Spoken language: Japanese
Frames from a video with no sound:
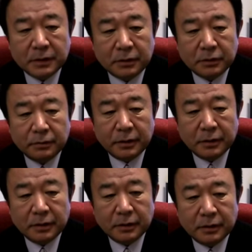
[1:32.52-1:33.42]
ら、例え
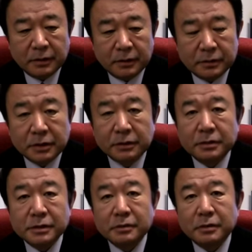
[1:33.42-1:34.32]
ば、
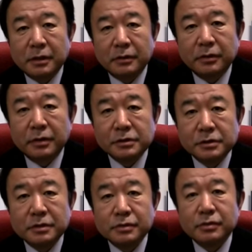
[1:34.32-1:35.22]
チャンネル桜のような
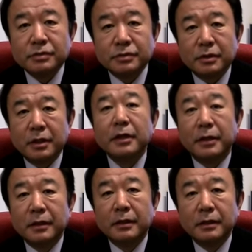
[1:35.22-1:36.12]
CS 放送であ
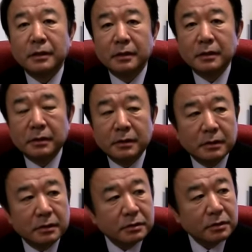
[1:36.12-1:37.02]
れ、
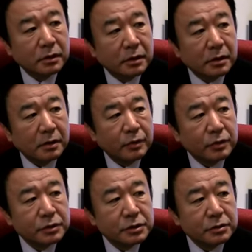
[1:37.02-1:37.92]
それから
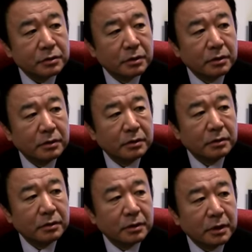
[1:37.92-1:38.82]
僕自身の
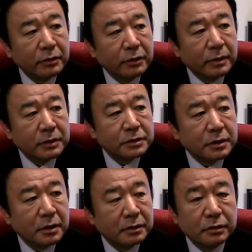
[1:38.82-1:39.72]
青山
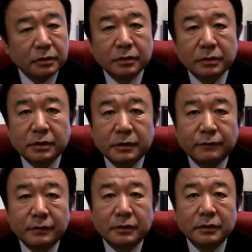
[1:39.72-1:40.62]
茂春
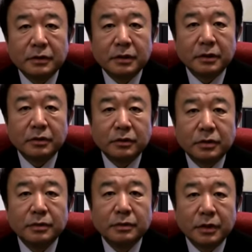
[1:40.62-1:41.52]
.tv っていう
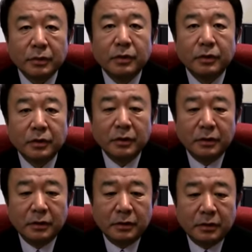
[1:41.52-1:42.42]
インターネットテレビでも、
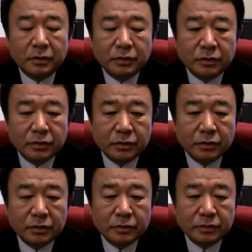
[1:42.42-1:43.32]
こ
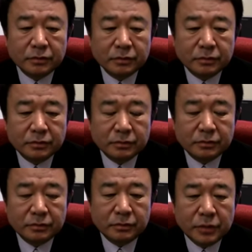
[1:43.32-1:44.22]
の、
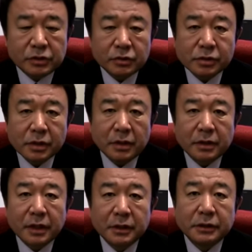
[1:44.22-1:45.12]
民主党政権
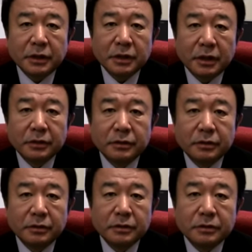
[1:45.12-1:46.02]
に限った批判っ
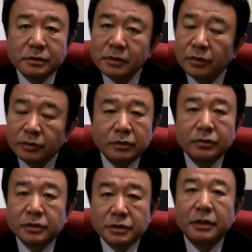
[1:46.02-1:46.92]
ていうのは実はほと
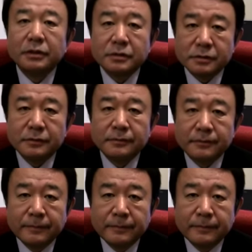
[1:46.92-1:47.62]
んどしないです。